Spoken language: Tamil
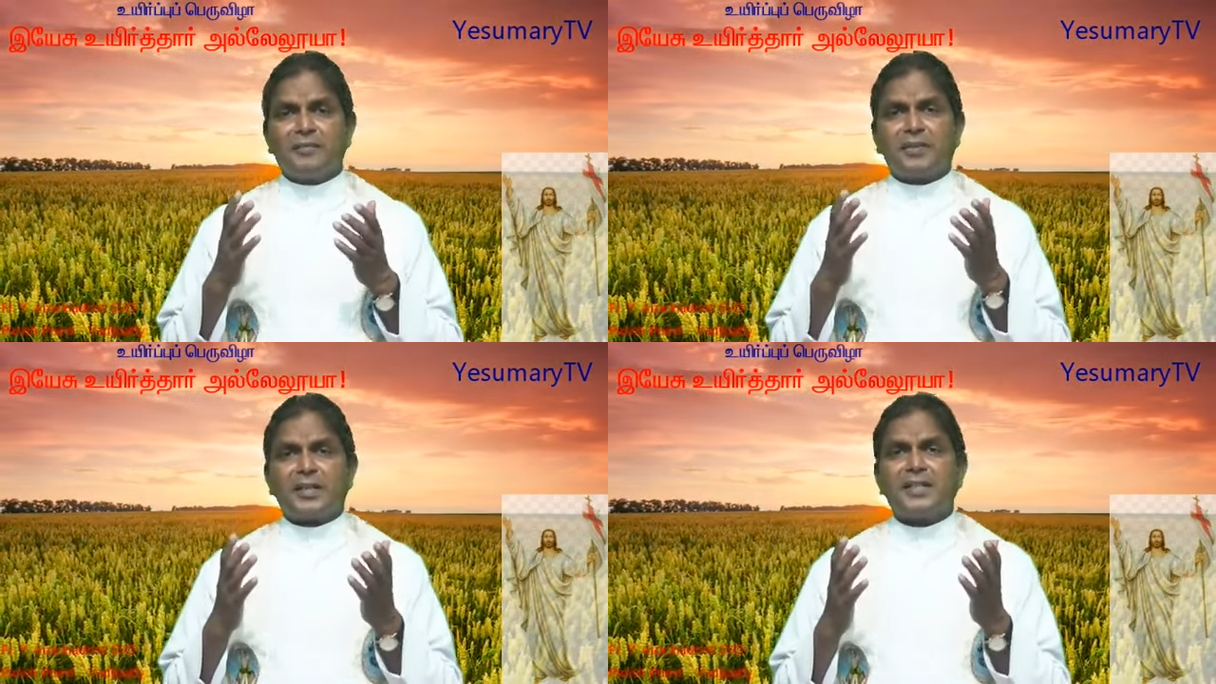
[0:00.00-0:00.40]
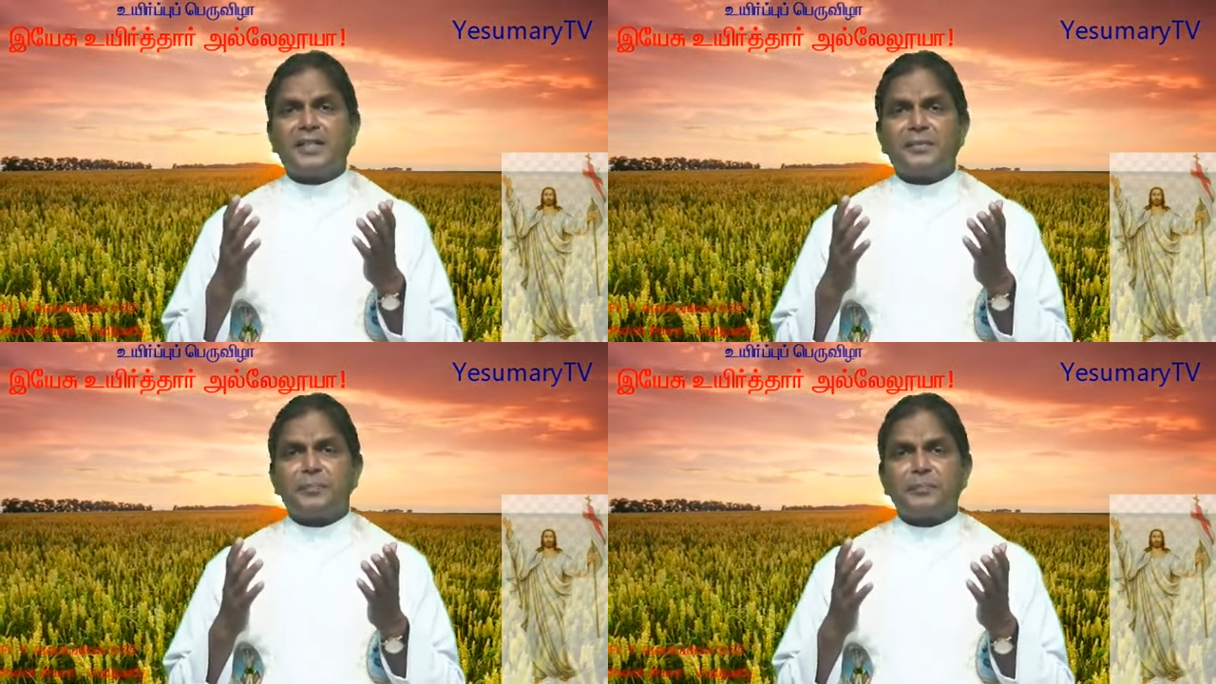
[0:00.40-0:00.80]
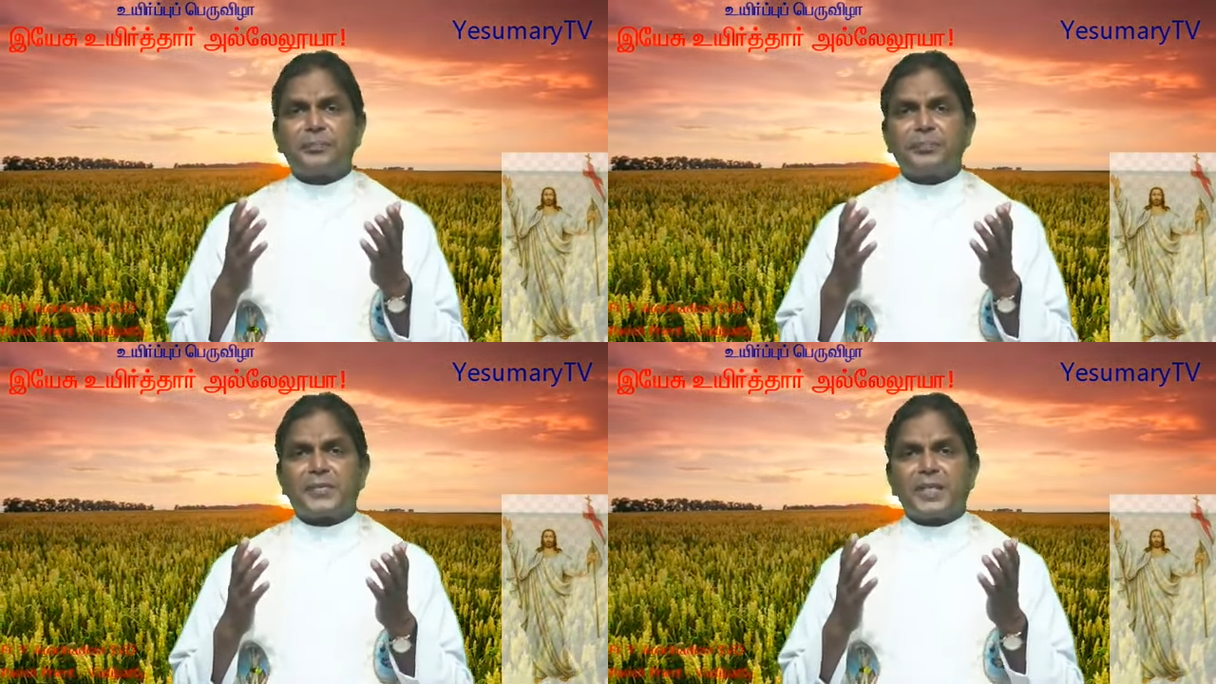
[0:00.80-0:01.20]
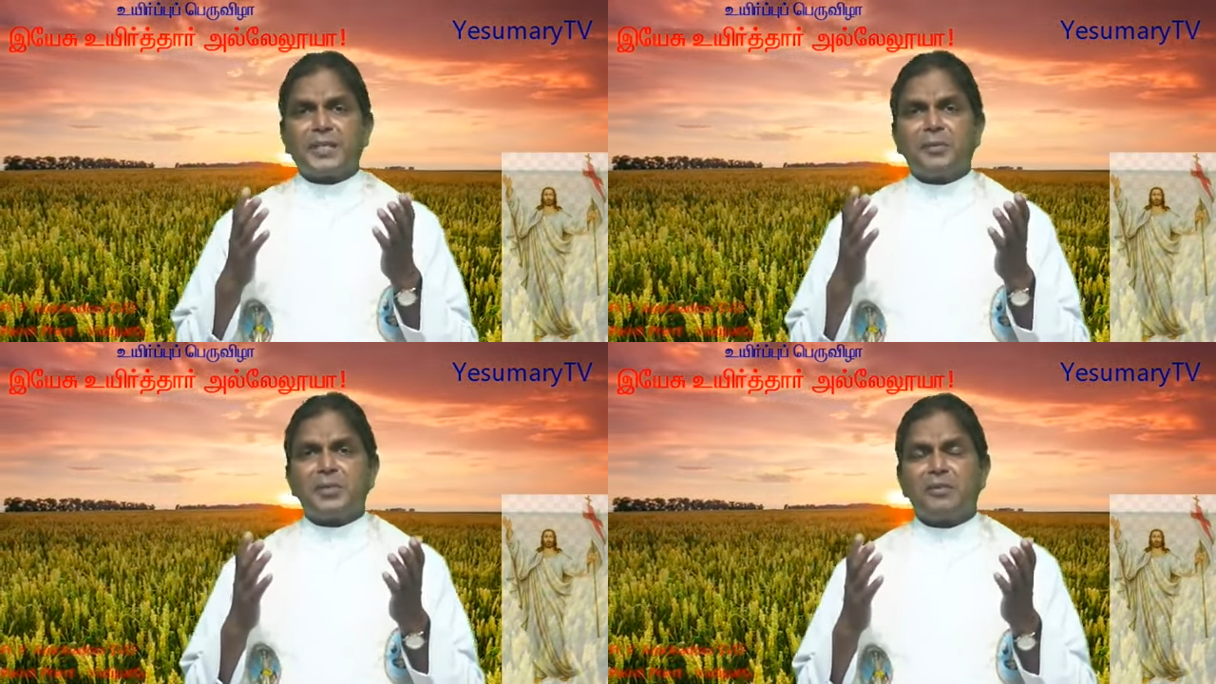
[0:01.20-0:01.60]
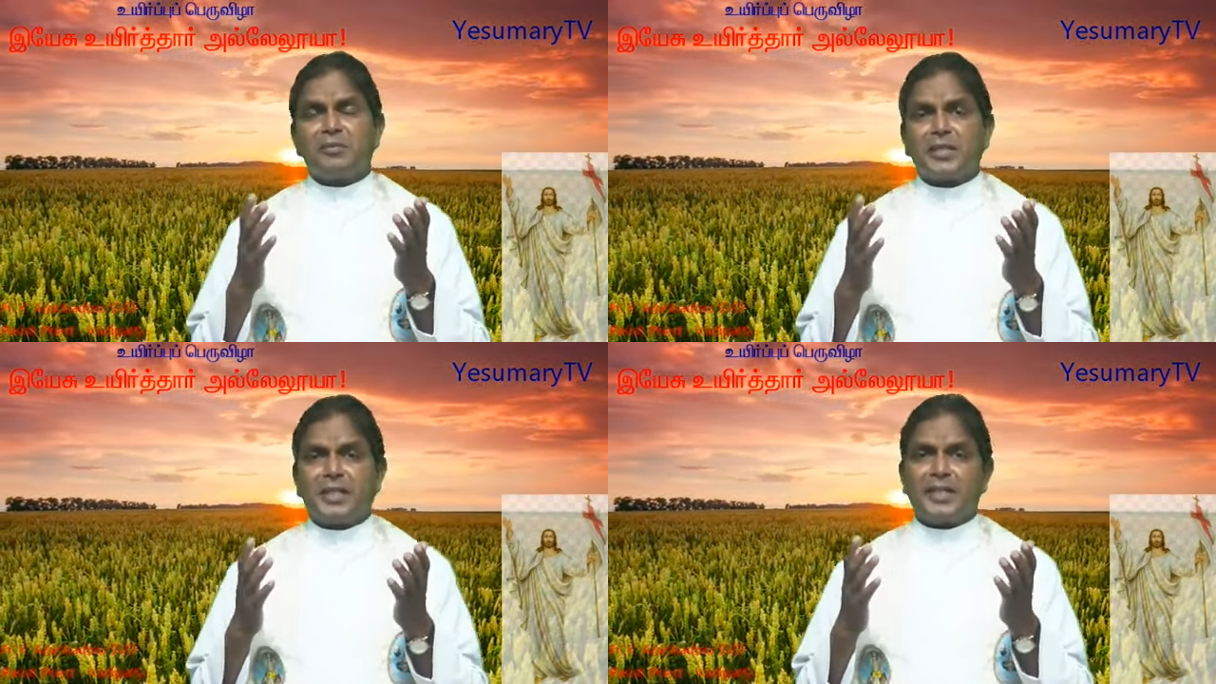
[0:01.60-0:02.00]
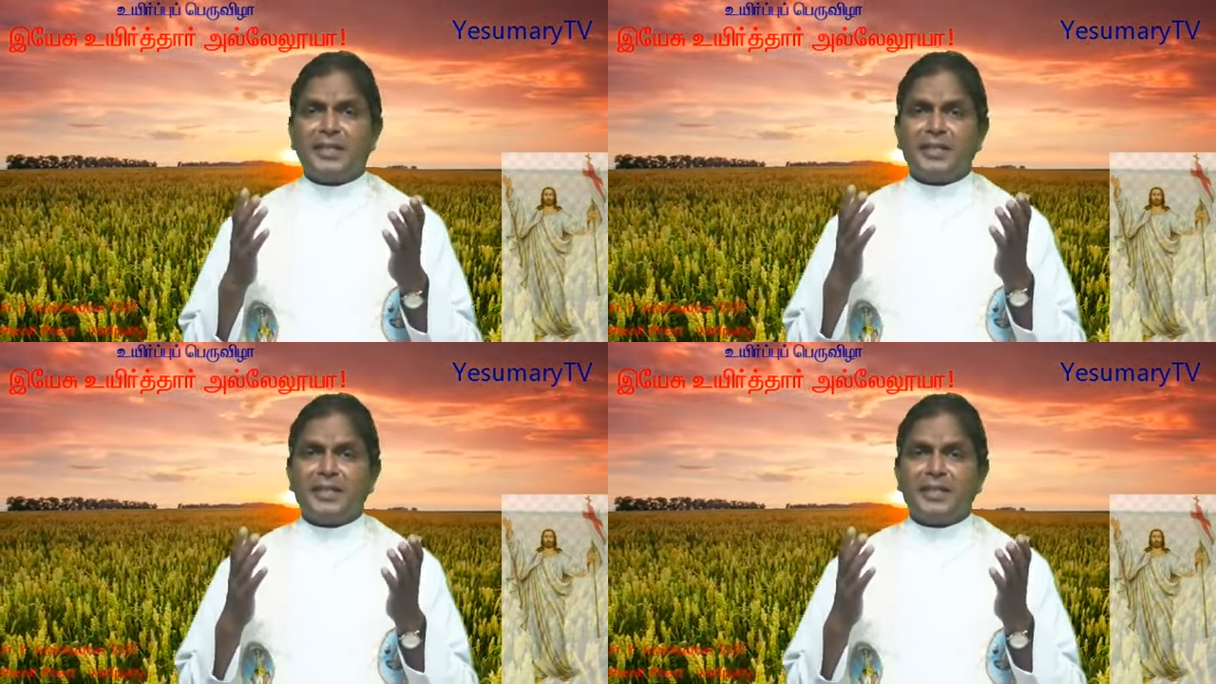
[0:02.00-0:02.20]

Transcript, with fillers: ஃபாதர் ஏதோ என்னுடைய